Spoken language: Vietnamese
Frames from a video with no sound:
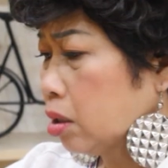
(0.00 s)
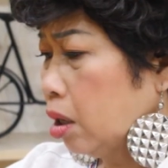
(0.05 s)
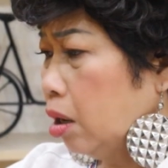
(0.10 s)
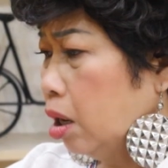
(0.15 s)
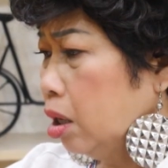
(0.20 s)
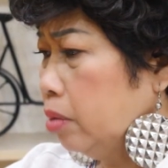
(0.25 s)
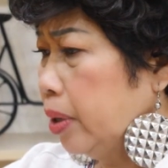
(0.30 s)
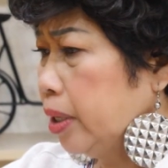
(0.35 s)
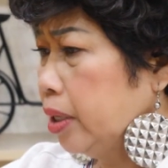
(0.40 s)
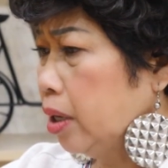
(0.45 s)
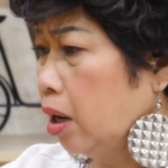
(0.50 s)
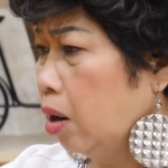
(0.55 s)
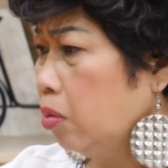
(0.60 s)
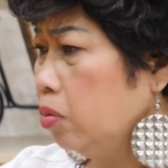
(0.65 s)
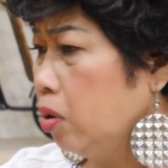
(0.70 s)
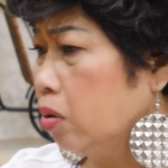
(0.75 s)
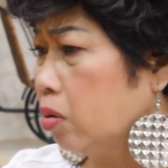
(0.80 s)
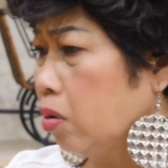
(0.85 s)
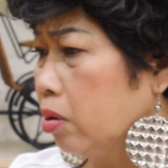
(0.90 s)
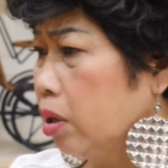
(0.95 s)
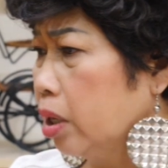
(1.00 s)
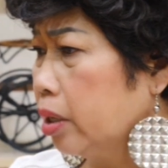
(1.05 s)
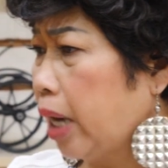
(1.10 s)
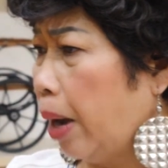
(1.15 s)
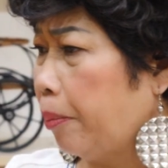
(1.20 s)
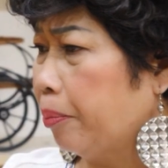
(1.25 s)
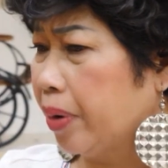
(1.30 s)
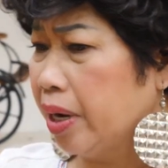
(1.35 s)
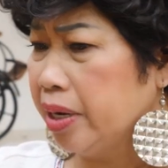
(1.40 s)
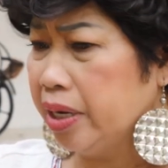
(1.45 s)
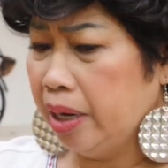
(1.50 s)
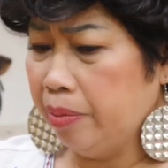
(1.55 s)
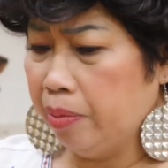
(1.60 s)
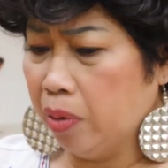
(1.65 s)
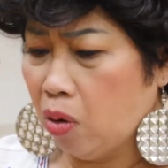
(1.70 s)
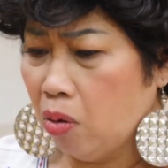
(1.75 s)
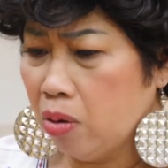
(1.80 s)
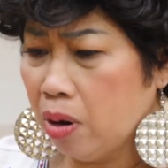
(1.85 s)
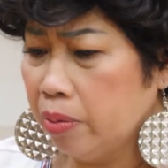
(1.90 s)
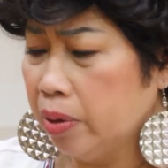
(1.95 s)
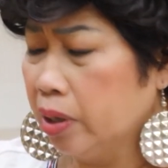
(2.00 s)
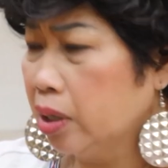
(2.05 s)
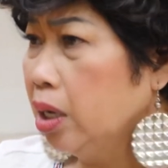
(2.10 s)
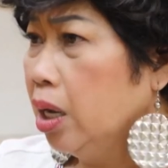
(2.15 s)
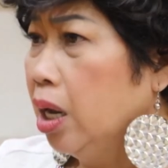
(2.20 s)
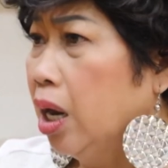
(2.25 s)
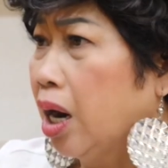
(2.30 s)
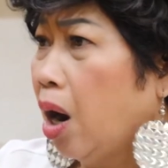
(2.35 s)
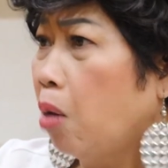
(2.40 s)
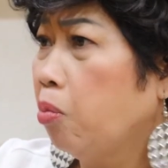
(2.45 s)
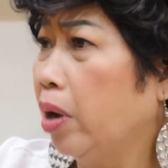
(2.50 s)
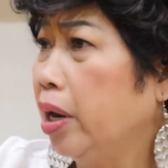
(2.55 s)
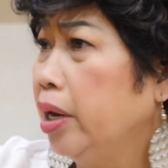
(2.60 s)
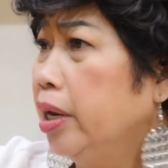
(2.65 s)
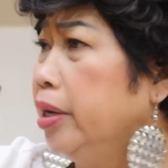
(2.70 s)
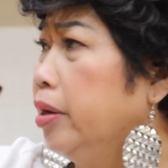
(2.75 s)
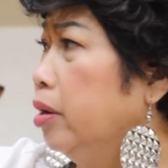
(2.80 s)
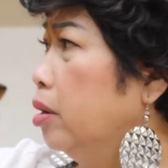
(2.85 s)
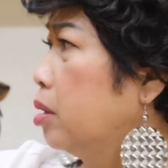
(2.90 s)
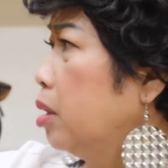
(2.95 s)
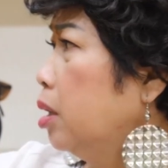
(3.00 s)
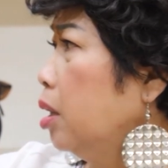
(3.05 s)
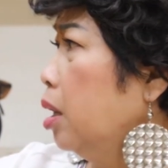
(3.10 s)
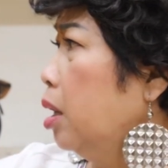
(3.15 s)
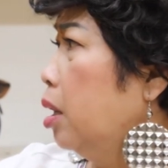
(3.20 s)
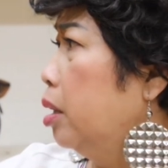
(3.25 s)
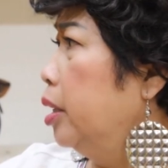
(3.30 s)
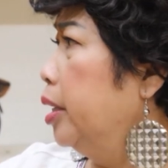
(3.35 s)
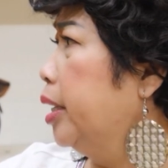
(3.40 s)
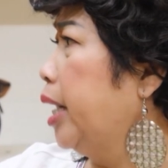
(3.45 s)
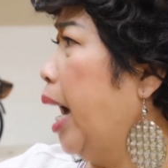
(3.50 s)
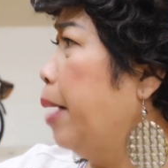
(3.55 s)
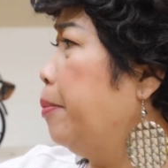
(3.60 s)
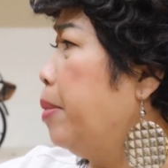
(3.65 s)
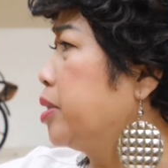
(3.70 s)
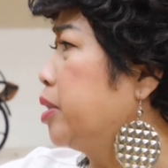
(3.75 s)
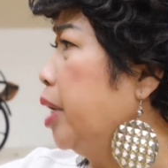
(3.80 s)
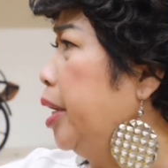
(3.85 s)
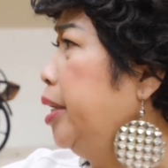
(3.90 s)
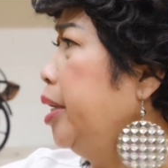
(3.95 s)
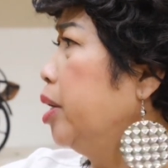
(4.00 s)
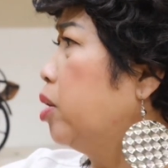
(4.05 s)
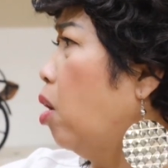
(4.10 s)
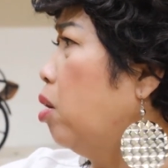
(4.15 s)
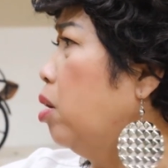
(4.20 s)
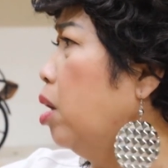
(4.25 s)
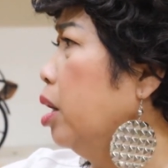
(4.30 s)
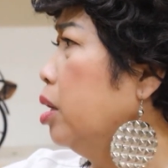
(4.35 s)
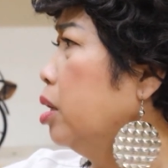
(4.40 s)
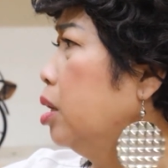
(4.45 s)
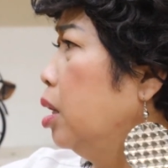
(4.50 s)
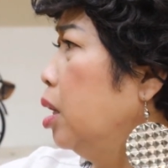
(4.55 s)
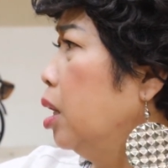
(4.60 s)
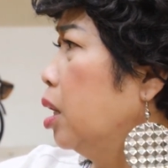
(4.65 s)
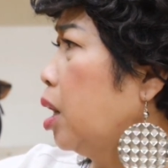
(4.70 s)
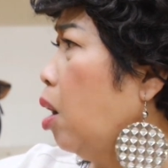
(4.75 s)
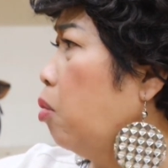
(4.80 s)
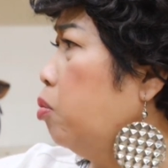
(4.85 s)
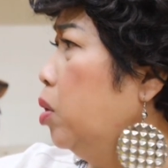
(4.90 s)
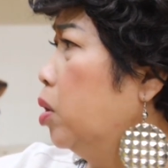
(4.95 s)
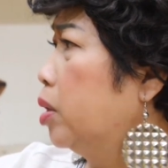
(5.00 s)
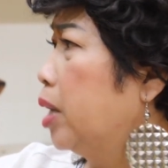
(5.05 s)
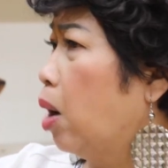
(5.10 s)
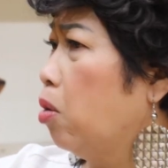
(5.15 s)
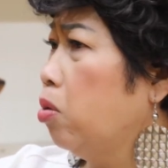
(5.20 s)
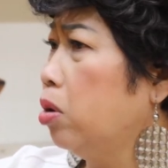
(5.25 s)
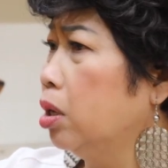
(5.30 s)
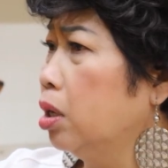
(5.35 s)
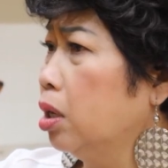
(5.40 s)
Trời ơi bây giờ không được con ơi, cầm cái gì mà cũng không được, không bị y được, đi khám bác sĩ đi con ơi, không được đâu.